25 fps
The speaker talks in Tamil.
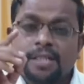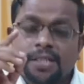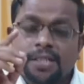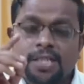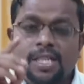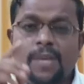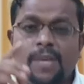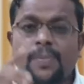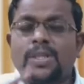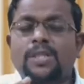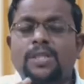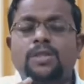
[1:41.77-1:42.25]

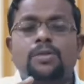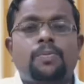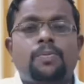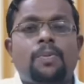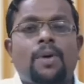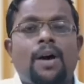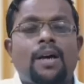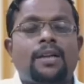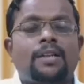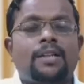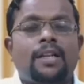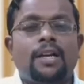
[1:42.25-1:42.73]
ஜெபித்து
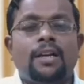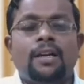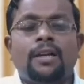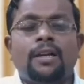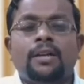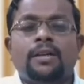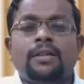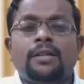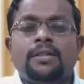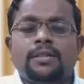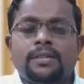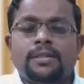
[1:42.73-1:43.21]
பாருங்கள்
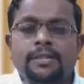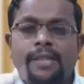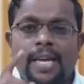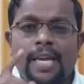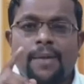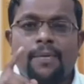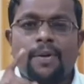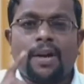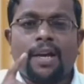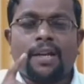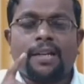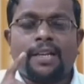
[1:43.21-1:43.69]

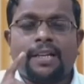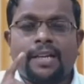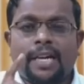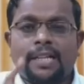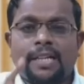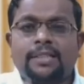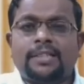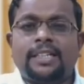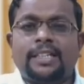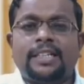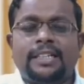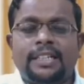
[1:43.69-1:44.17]
தேவனாகி
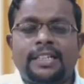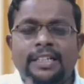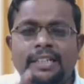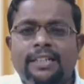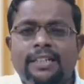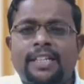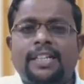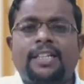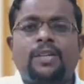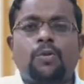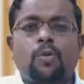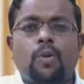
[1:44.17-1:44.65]
கருத்தை
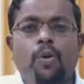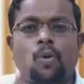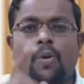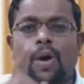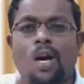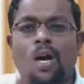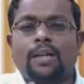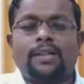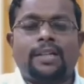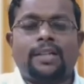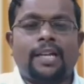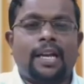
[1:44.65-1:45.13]
இன்றைக்கு உங்கள்
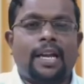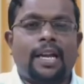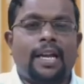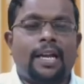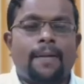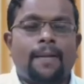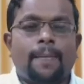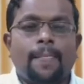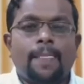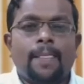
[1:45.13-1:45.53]
வாழ்க்கையில்